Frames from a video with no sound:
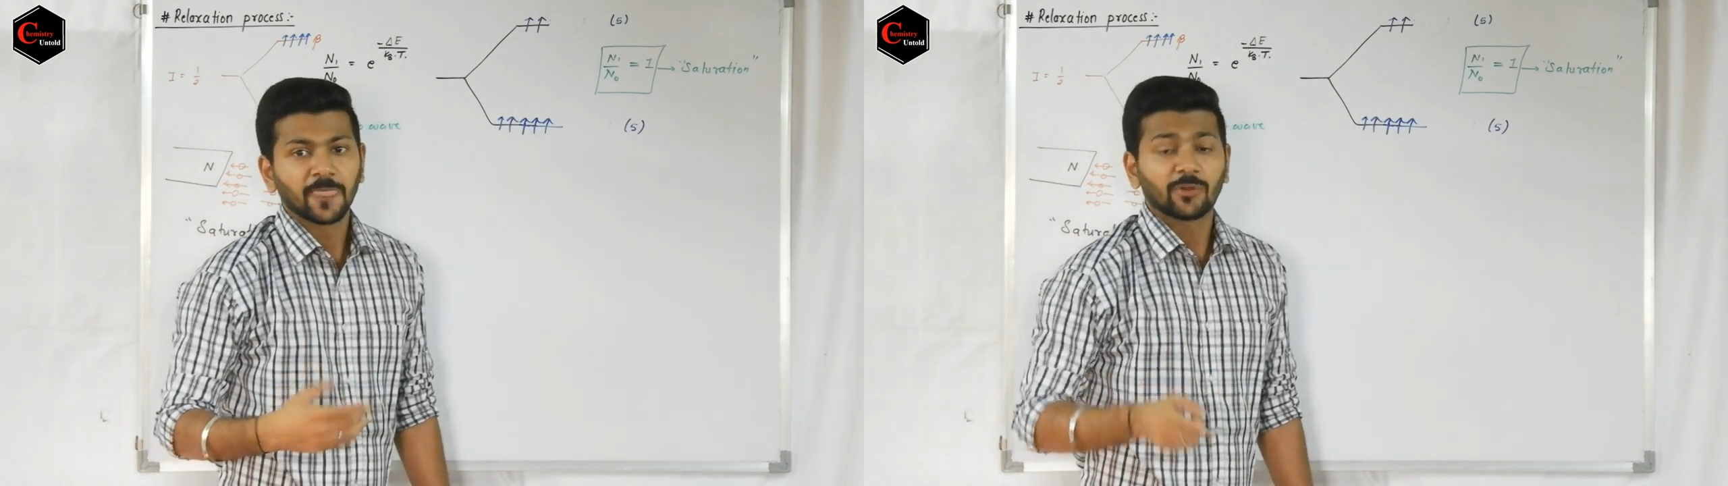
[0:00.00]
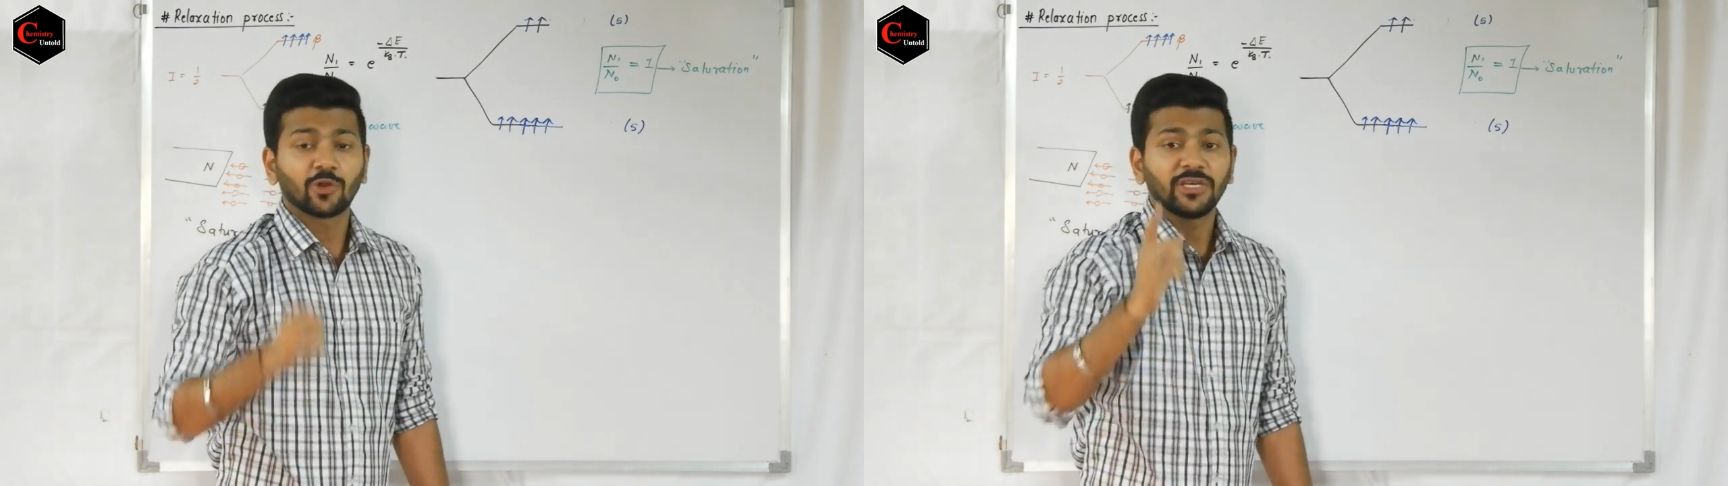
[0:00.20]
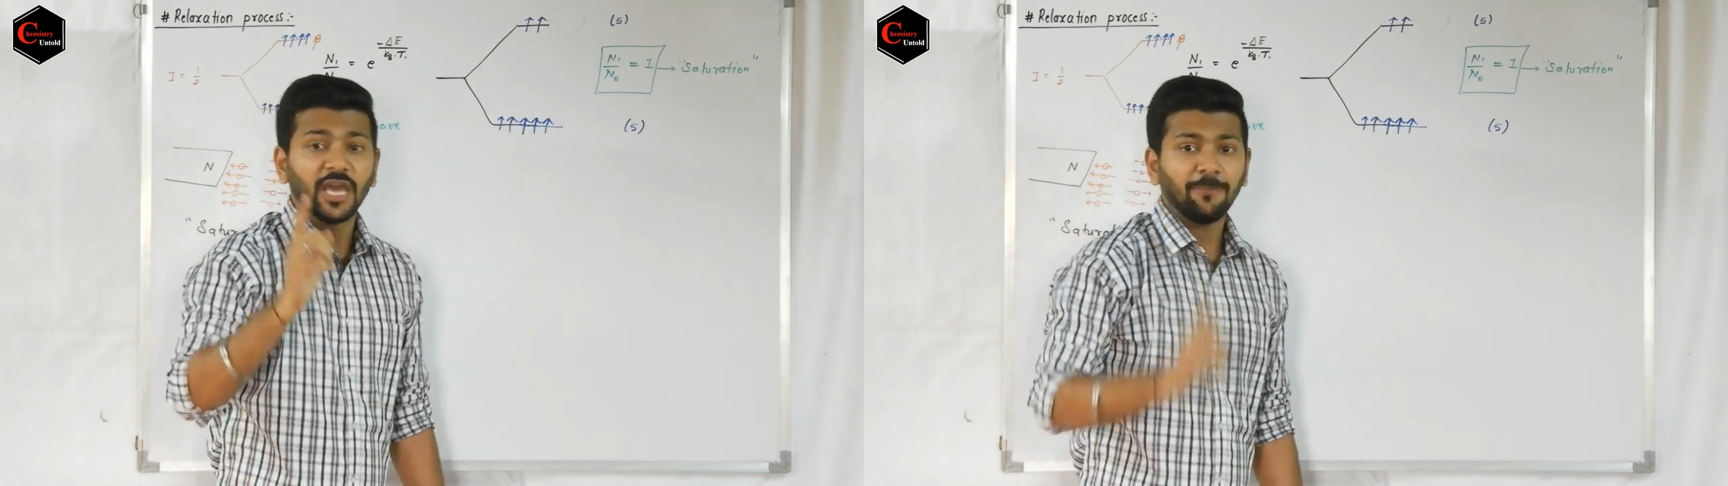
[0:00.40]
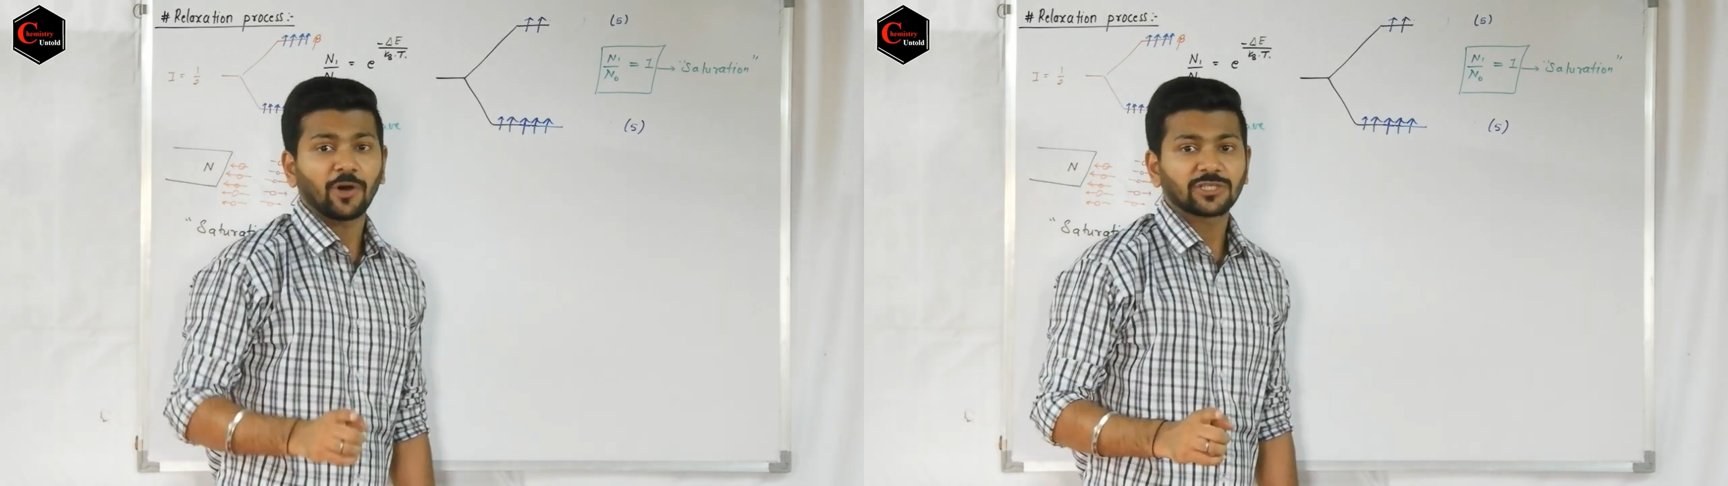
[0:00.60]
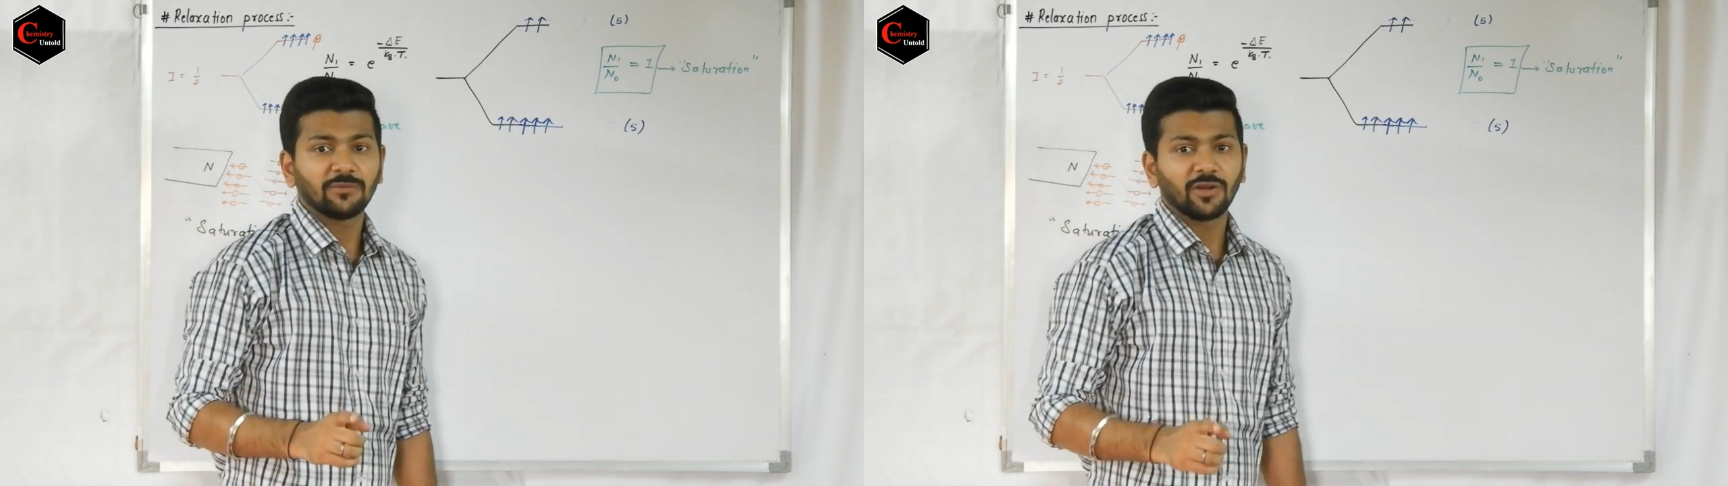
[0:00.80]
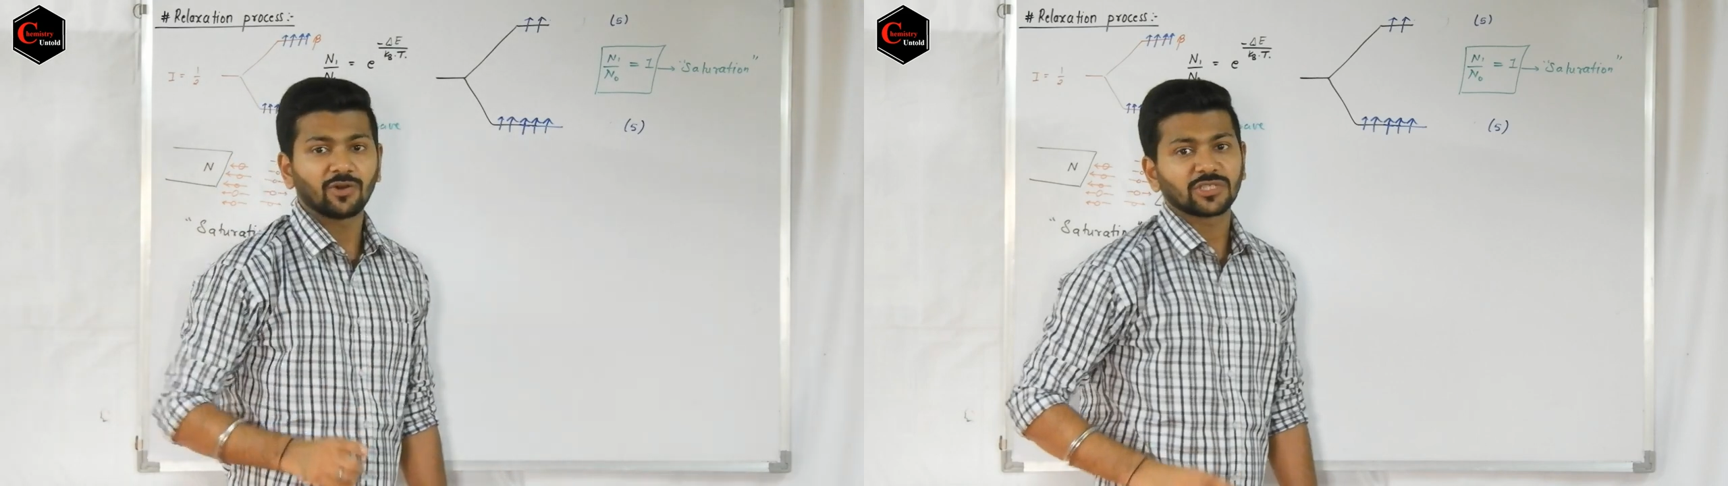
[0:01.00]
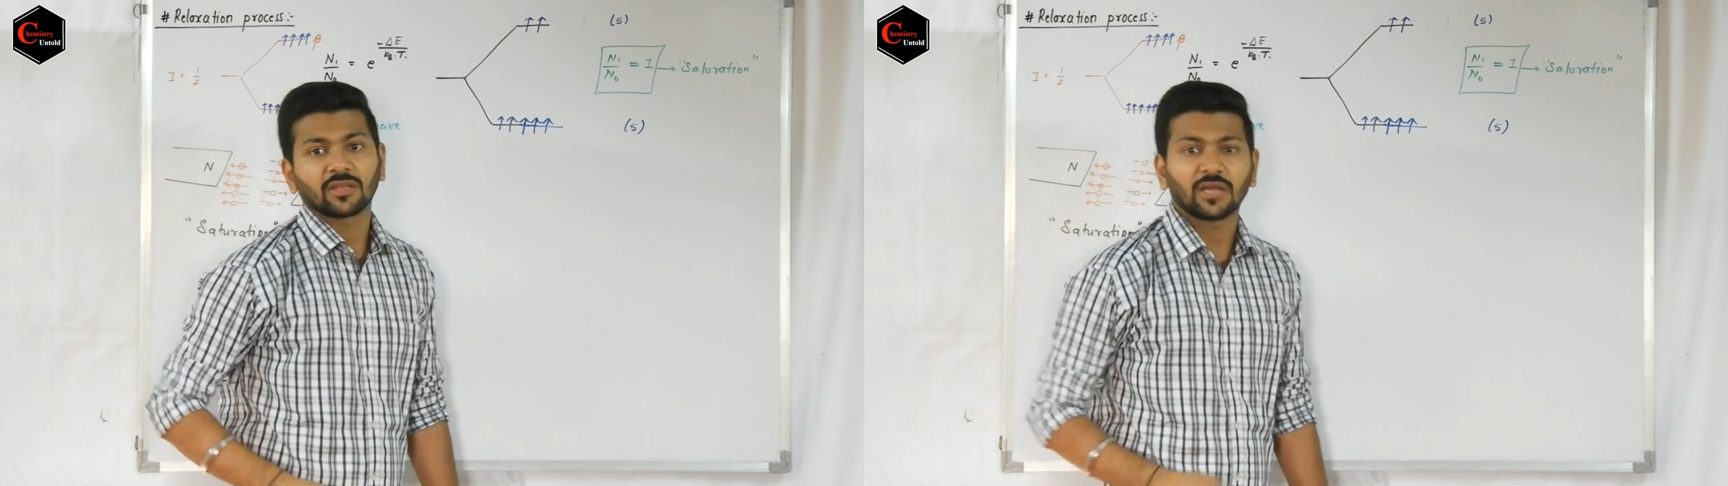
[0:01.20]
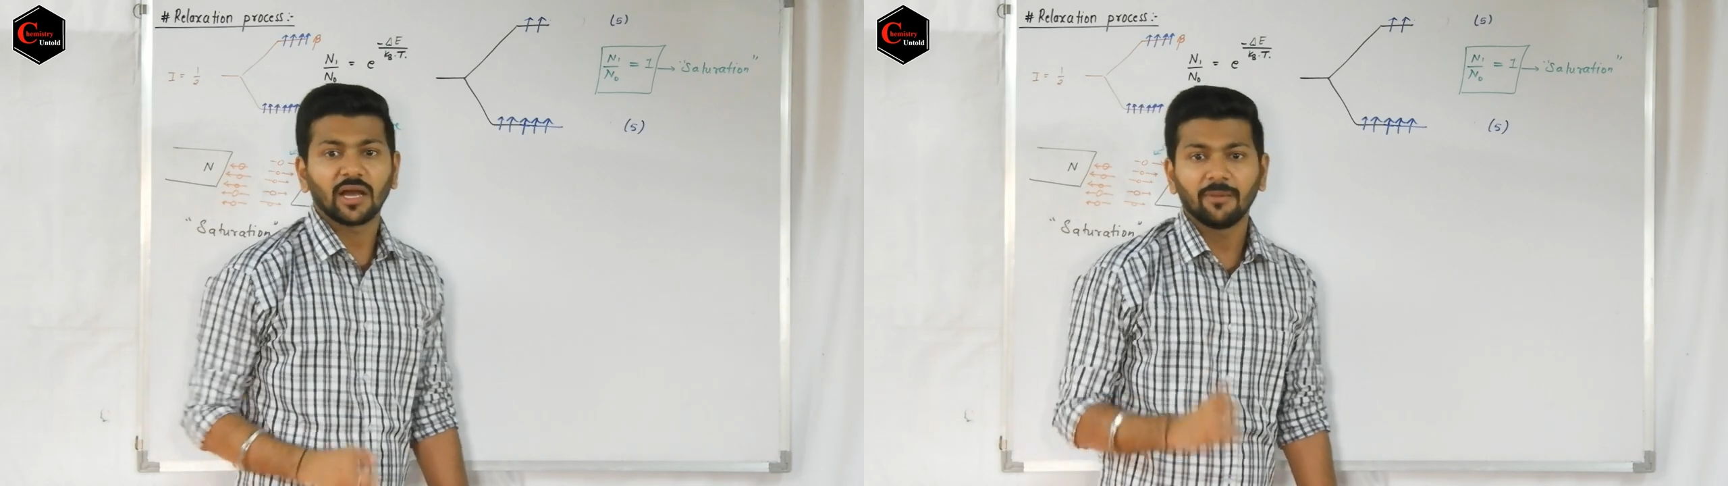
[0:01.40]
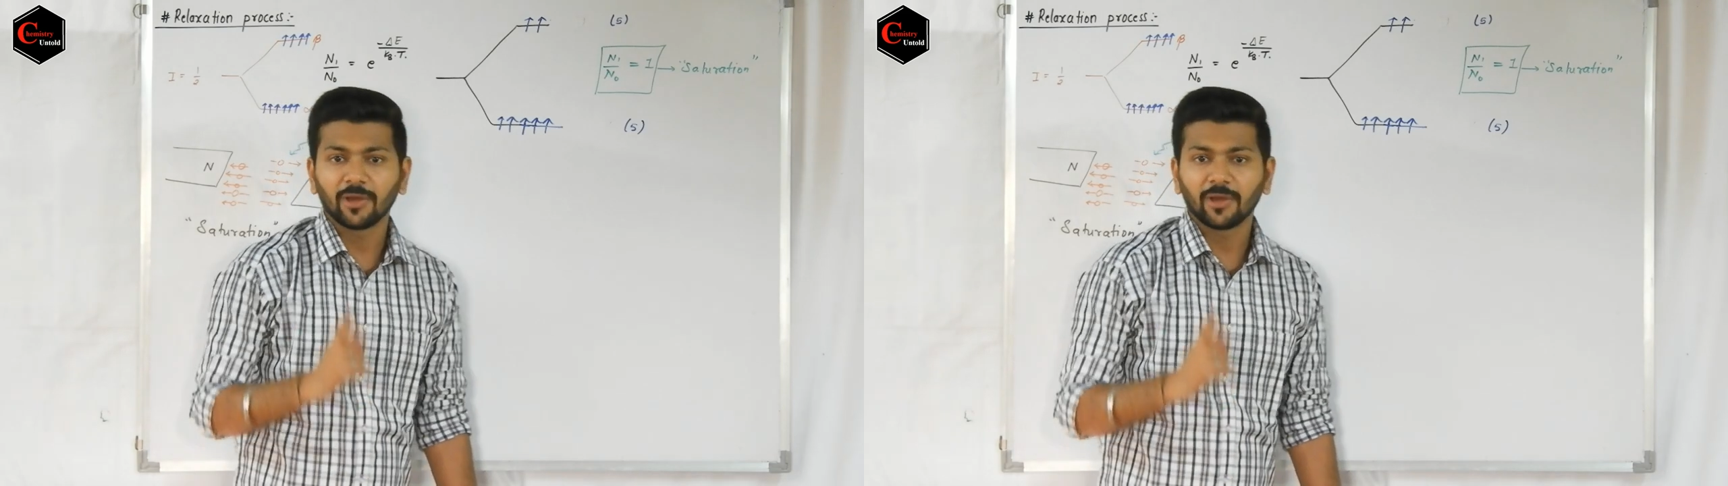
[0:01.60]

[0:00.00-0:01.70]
तो ये पॉसिबल हो सकता है